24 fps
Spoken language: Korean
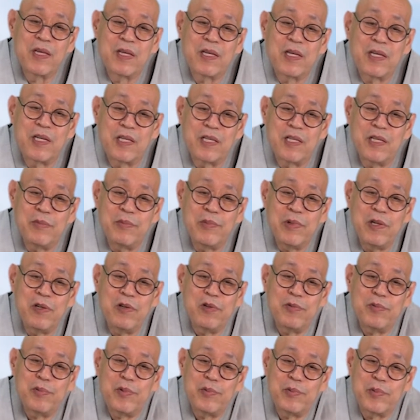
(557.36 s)

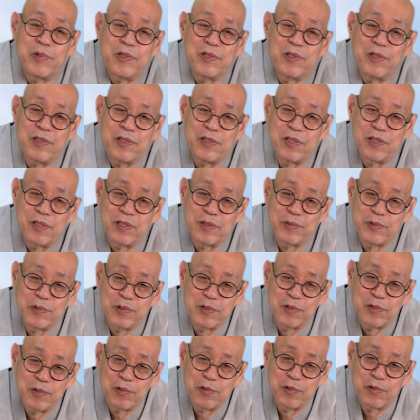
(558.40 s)
기념일로 보면
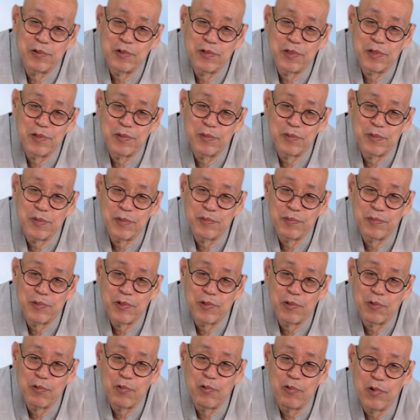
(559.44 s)
여러분 오늘
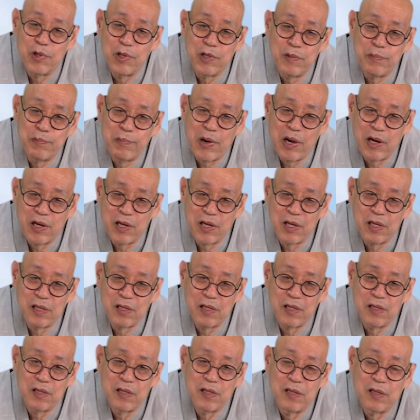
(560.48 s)
5월
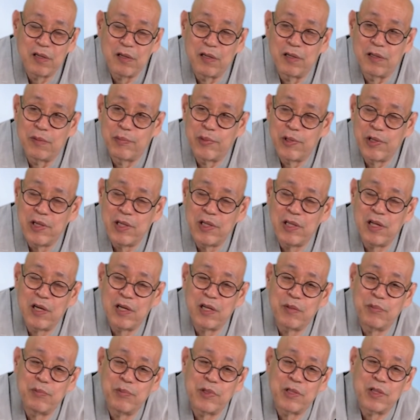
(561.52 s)
8일
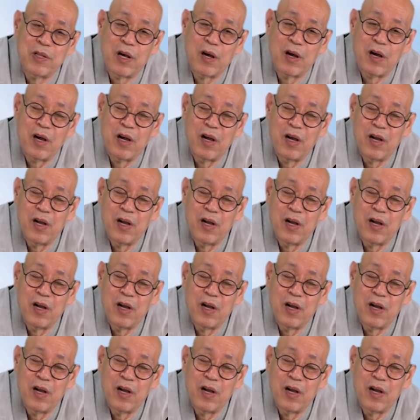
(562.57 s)
어버이날입니다.